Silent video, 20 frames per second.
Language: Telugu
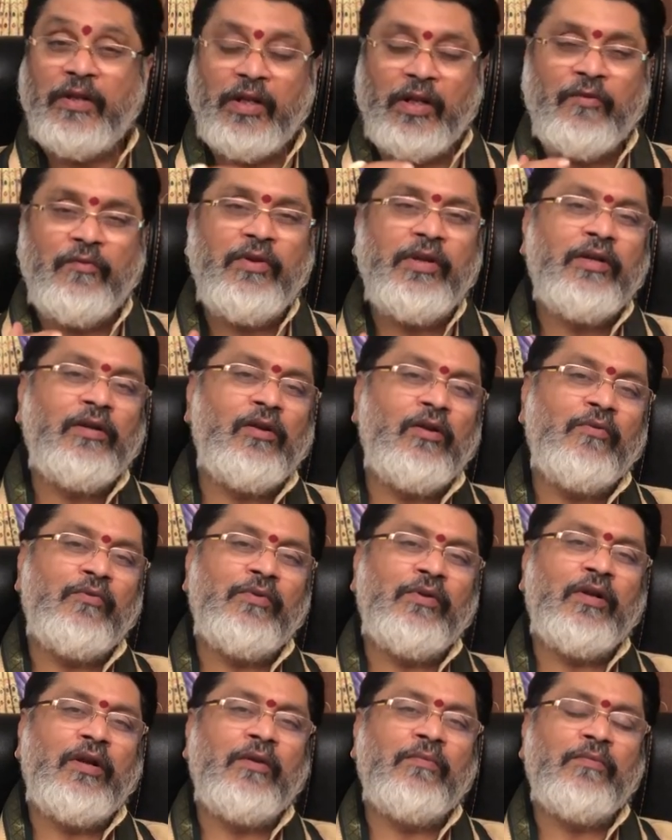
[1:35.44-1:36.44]
రవి ఇంట్లో
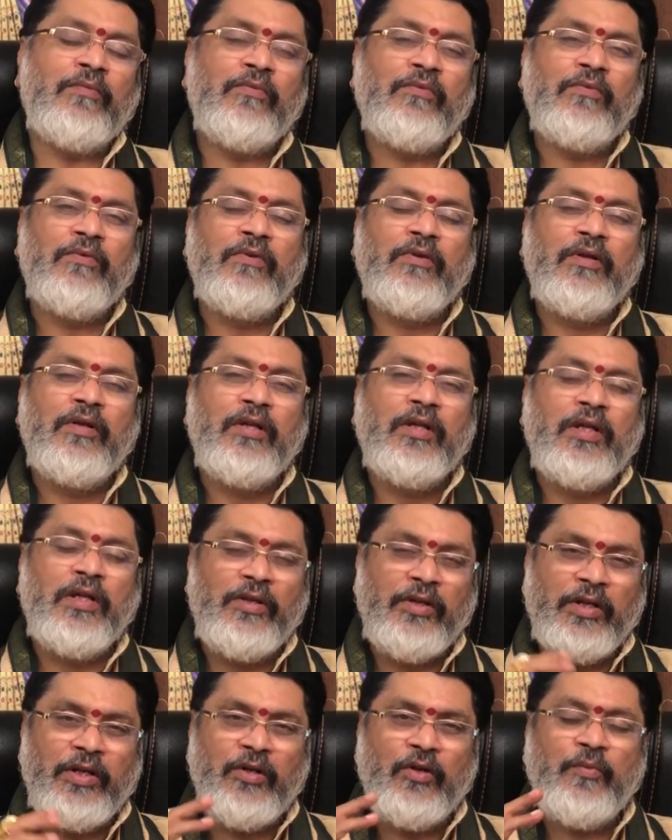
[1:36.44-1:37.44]
ఉండడం ఈ
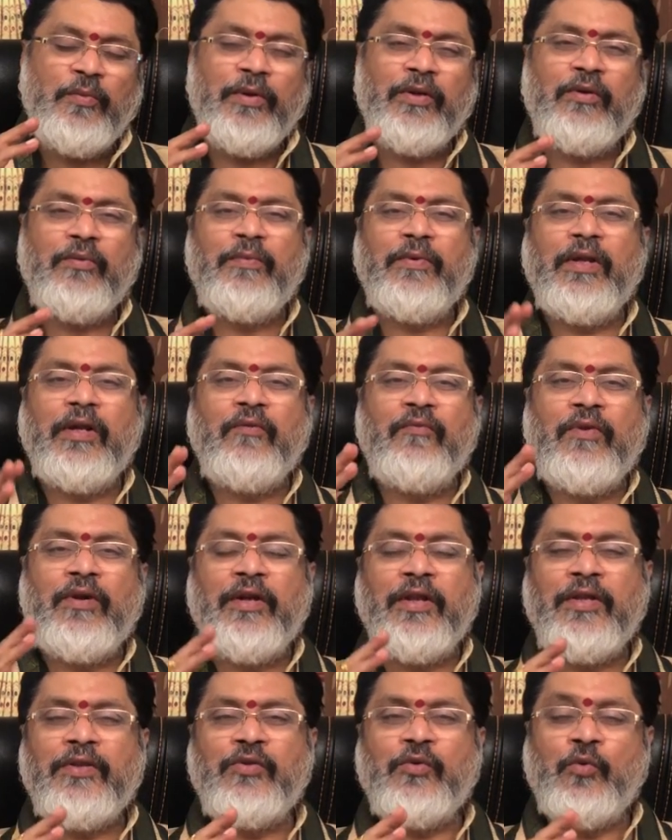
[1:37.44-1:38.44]
రెండు మనకు ఇప్పుడు
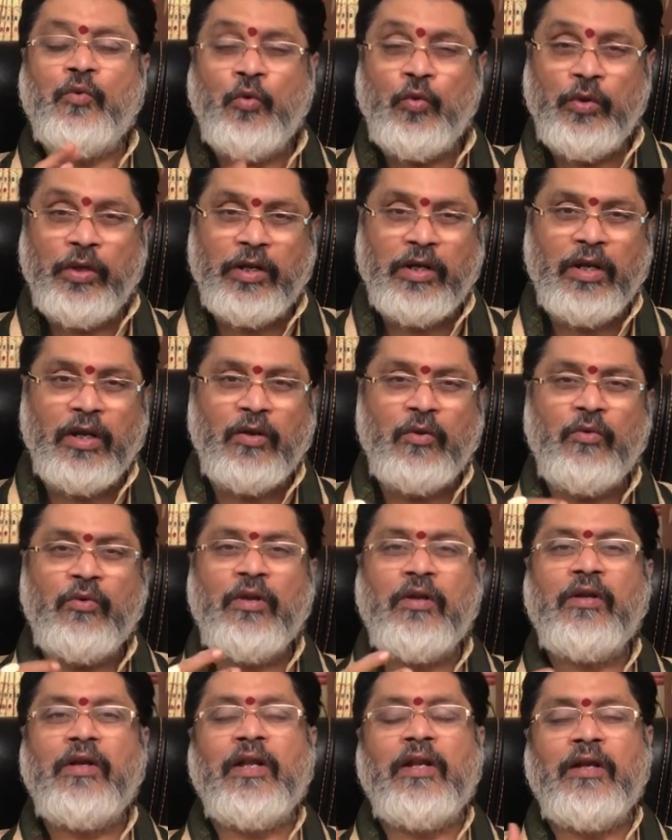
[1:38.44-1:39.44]
అడ్వాంటేజ్ గురువు యొక్క
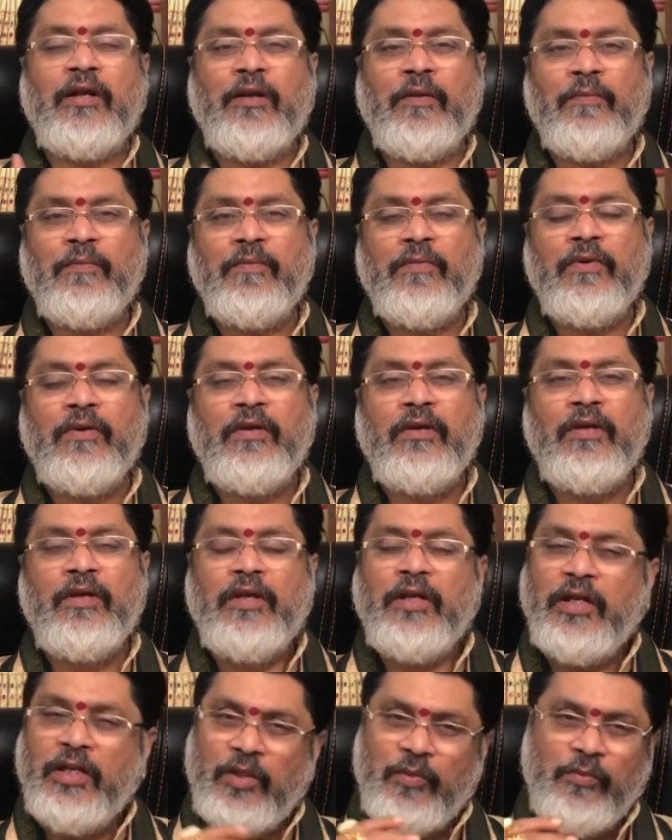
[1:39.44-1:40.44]
అనుగ్రహం కలగడం
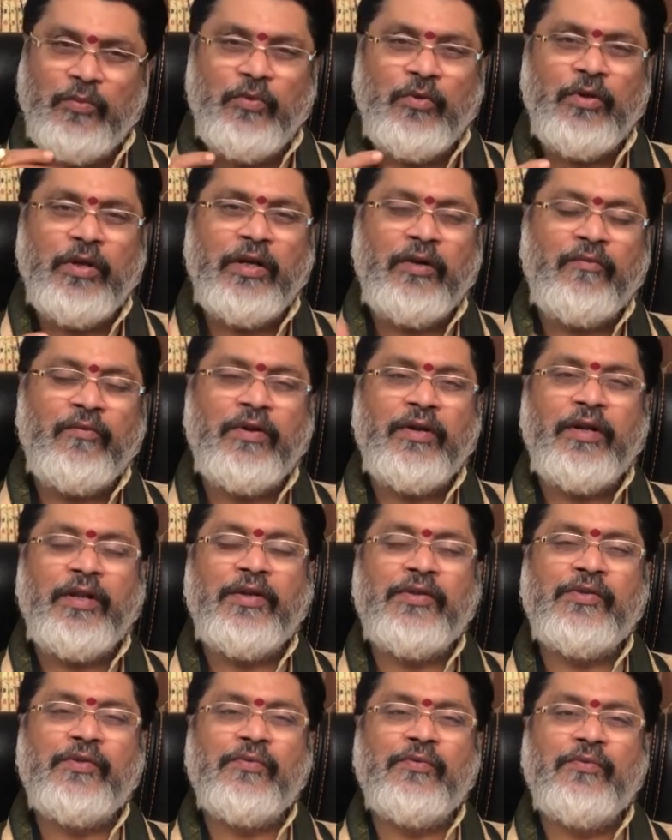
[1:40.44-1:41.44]
ఇది మూడో
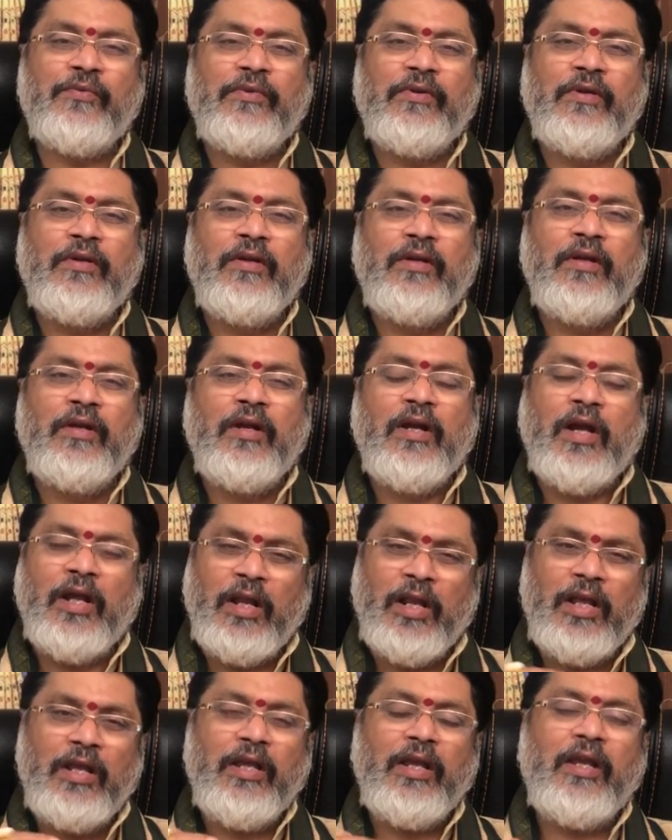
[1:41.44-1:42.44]
అడ్వాంటేజ్
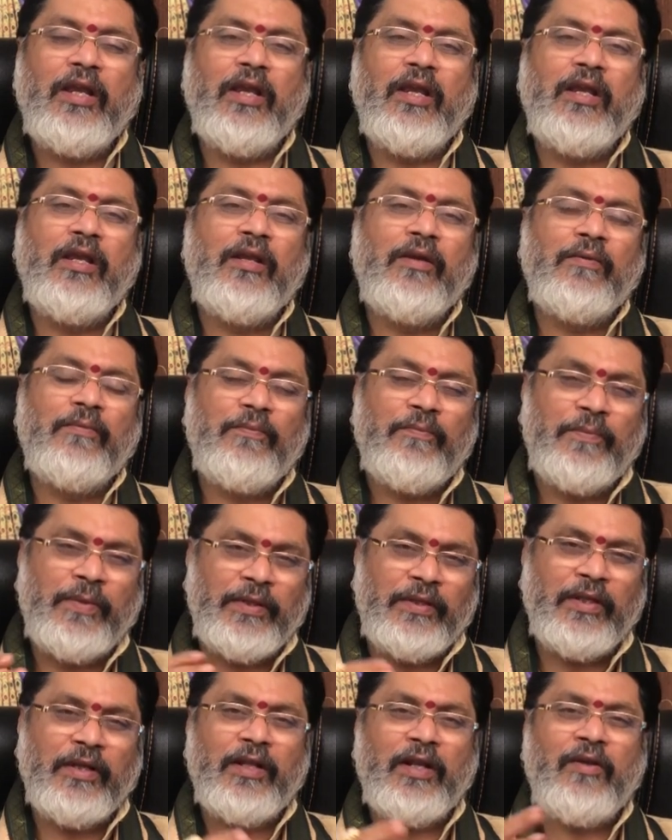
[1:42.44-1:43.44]
అలాగే
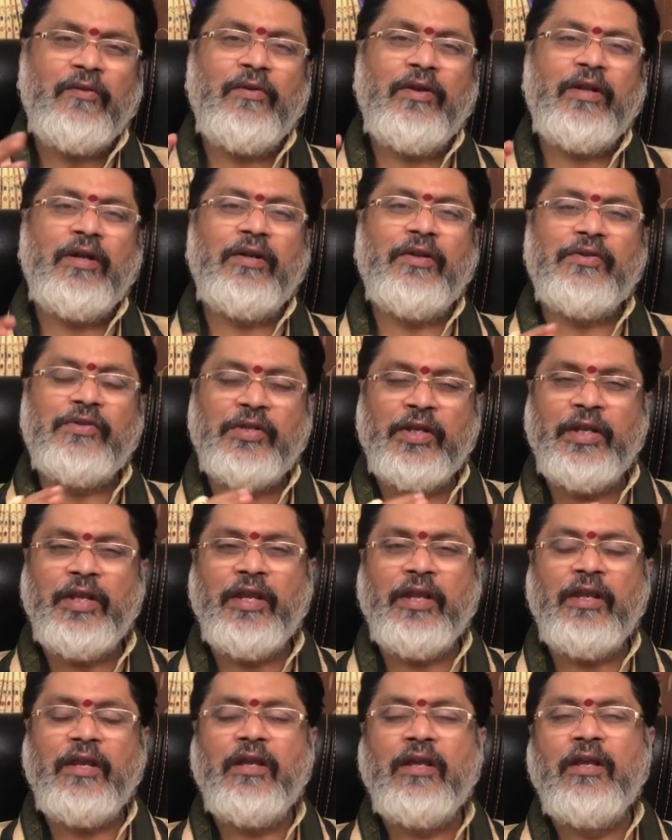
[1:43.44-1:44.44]
పెద్ద గ్రహం అయినట్టు శని
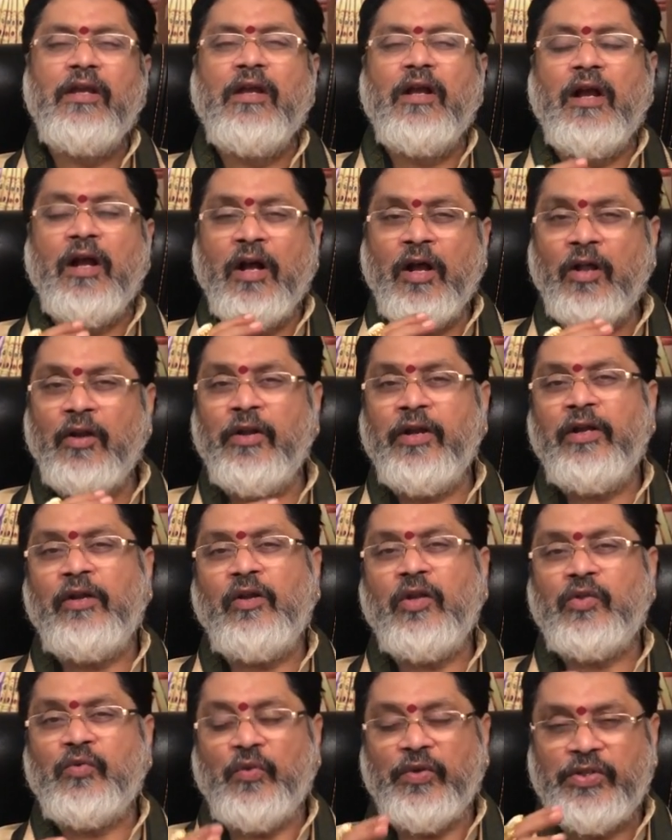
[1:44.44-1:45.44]
ఆరో
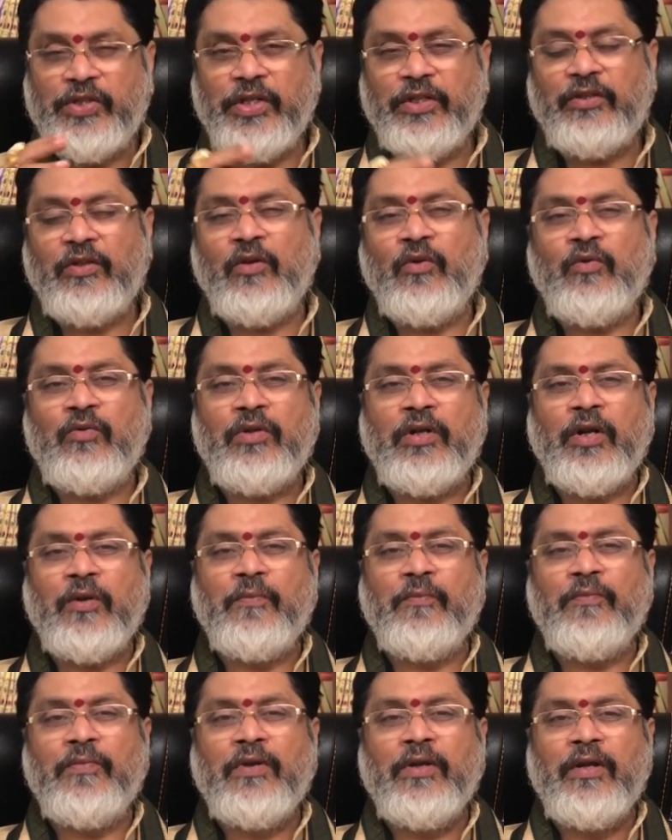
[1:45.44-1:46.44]
ఇంట్లో స్వక్షేత్రం ఉండడం
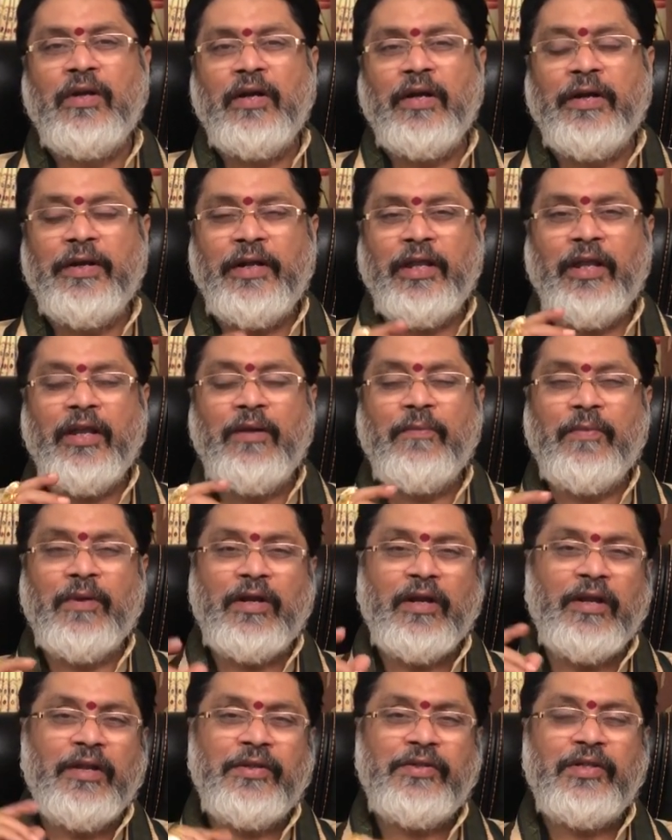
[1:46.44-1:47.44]
అంటే
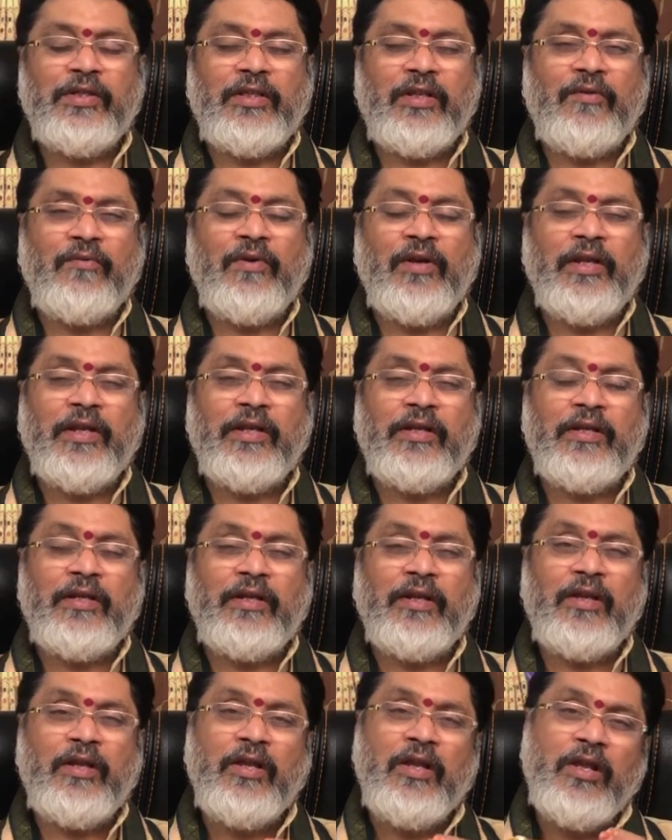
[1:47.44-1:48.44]
మకా నక్షత్రం వాళ్ళకి
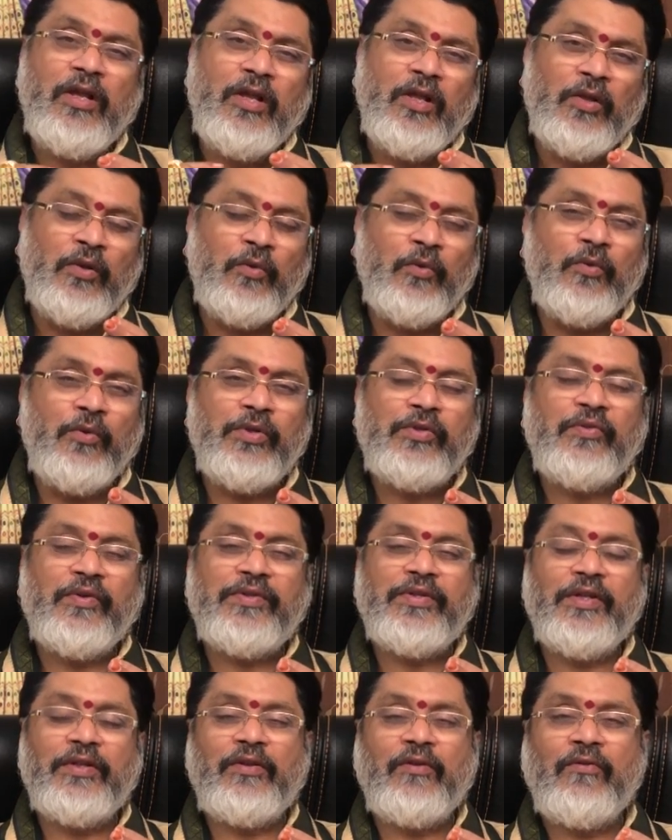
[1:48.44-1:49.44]
ఏంటంటే గురుడు
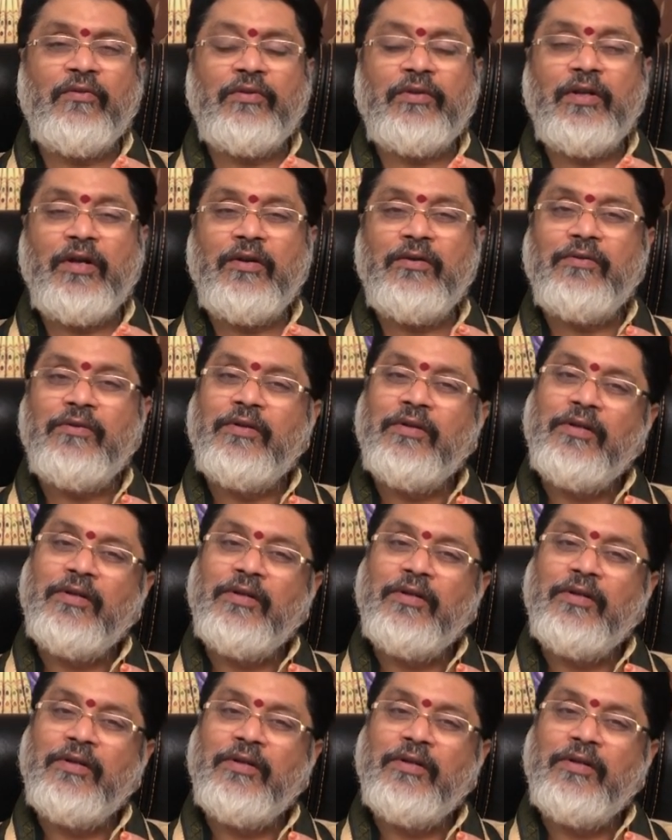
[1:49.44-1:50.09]
స్వక్షేత్రం అవుతాడు